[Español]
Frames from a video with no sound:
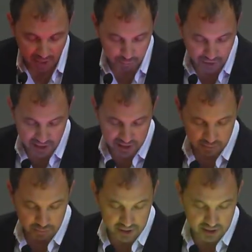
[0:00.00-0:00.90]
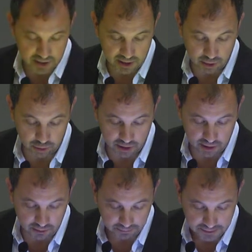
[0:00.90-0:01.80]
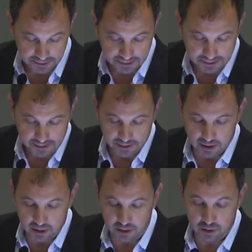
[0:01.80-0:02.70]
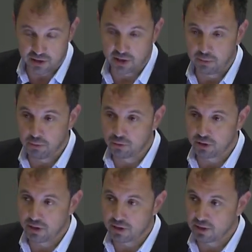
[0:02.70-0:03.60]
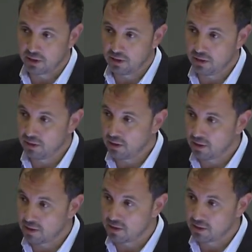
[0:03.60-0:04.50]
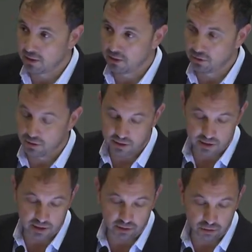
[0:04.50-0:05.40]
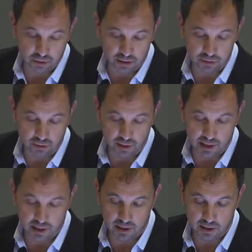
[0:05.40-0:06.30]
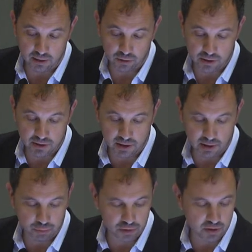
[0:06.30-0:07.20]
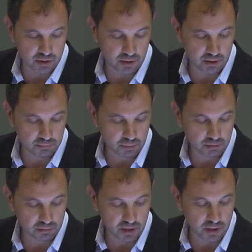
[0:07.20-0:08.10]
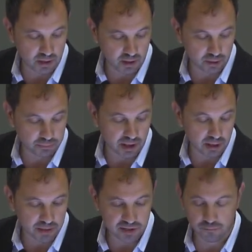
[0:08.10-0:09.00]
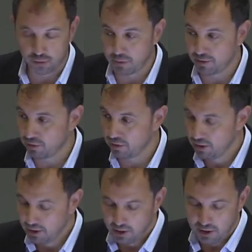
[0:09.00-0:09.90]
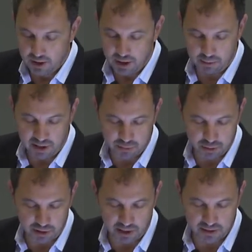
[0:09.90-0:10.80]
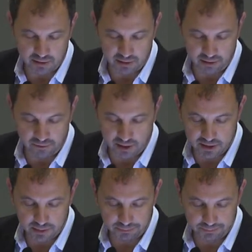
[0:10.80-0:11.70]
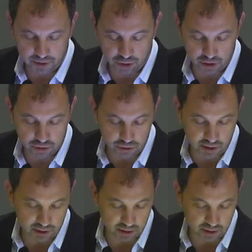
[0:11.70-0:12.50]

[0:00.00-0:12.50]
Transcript: Varias empresas que ya lo tienen y yo les animo a ustedes a que, a que si están dentro de este sector, dentro de la cadena de logística, pues eh, bueno, que, que obtengan más información y vean las posibilidades de certificarse. Yo con esto ya